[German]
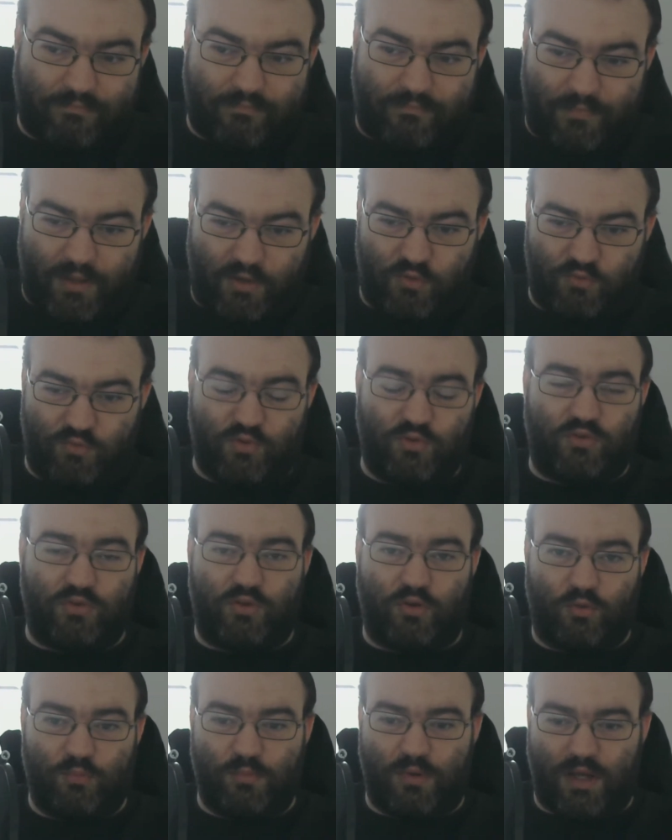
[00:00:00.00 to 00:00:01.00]
Also 40
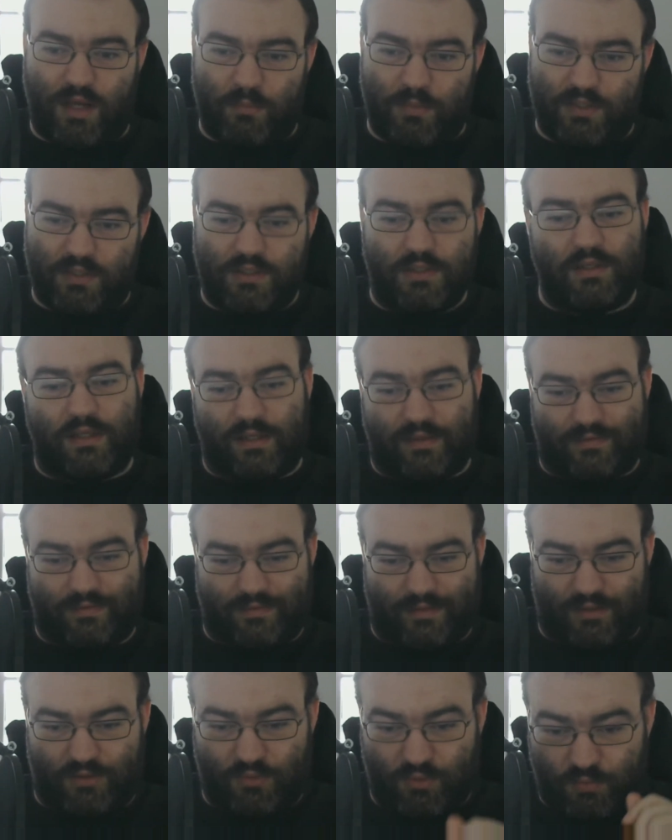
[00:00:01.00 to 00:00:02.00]
noch unbearbeitet,
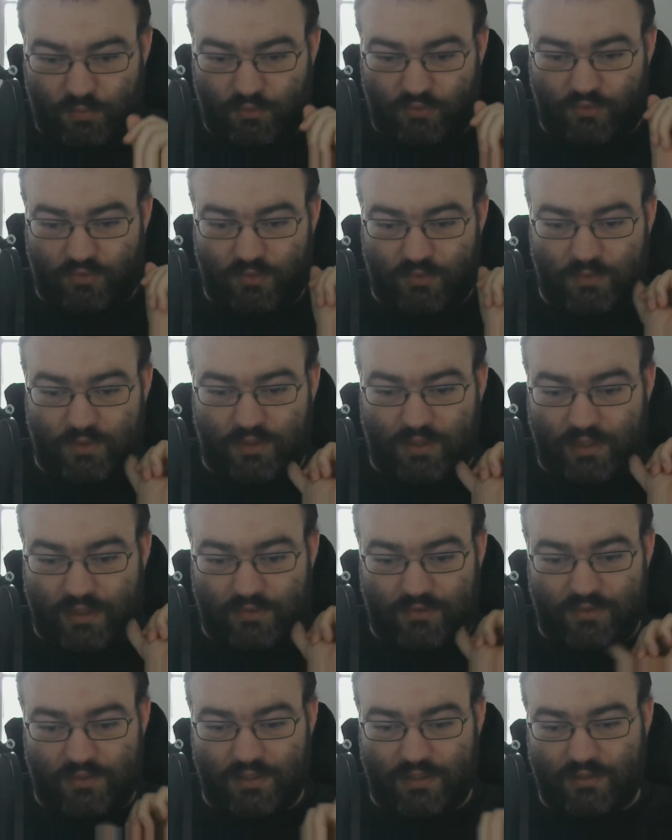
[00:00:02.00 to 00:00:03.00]
jetzt natürlich bloß noch
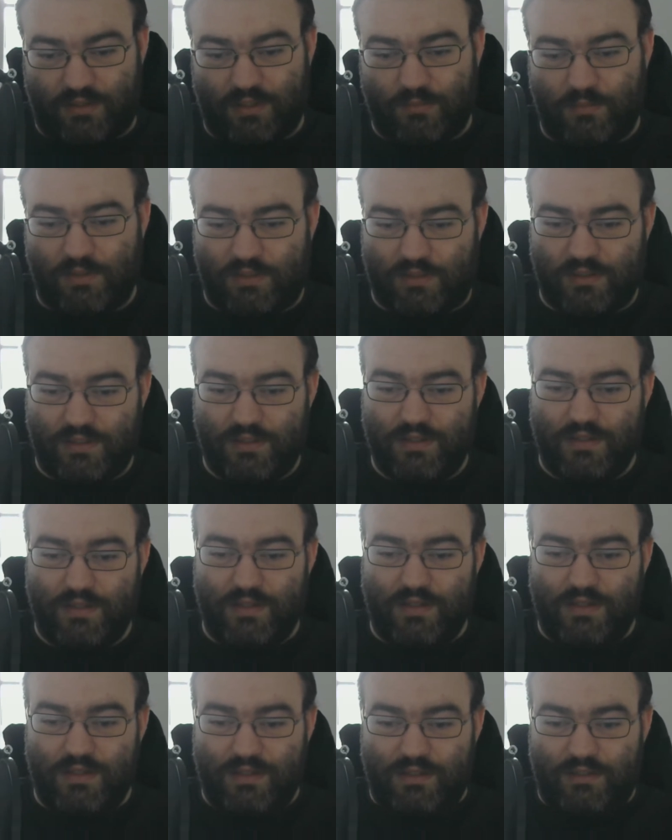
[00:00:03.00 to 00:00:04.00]
37, nachdem ich
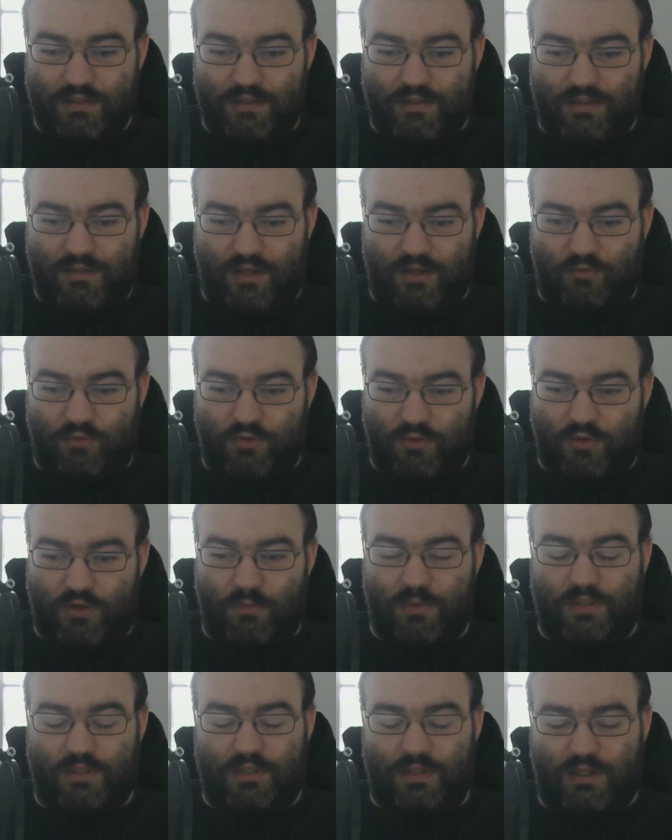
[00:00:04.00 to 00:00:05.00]
die drei für die
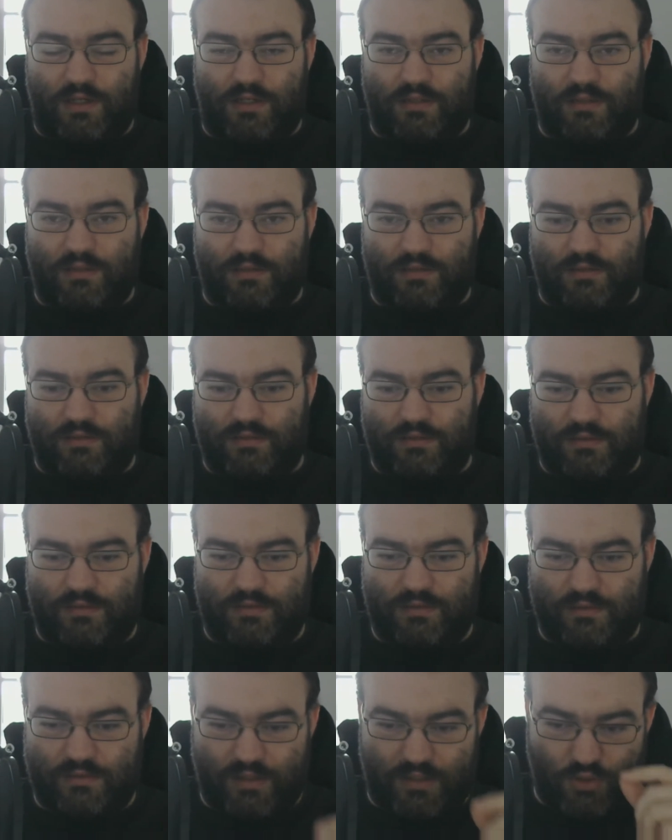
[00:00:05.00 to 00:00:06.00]
Kommentare
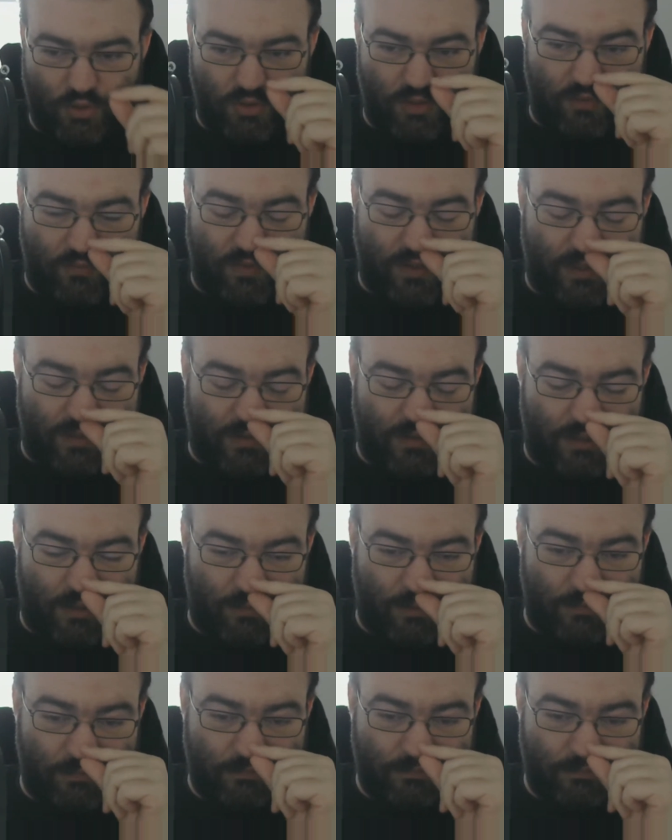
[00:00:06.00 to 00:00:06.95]
da schon entfernt habe.